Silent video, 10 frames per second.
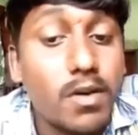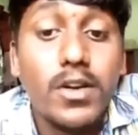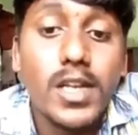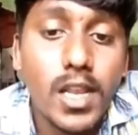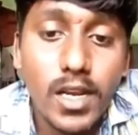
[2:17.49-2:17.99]

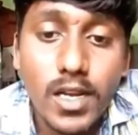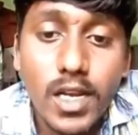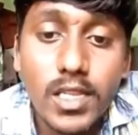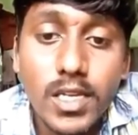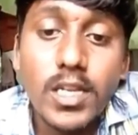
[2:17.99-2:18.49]
పవన్ కళ్యాణ్
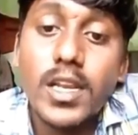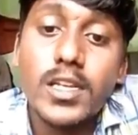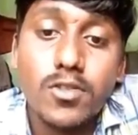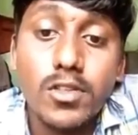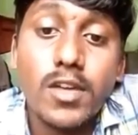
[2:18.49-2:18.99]
రాలేదని
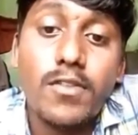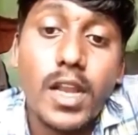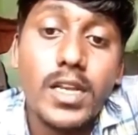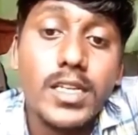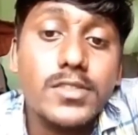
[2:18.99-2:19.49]
నేను సొంత
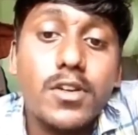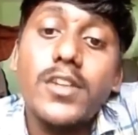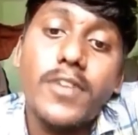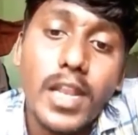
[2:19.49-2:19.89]
ఫ్లైట్ వేసుకొని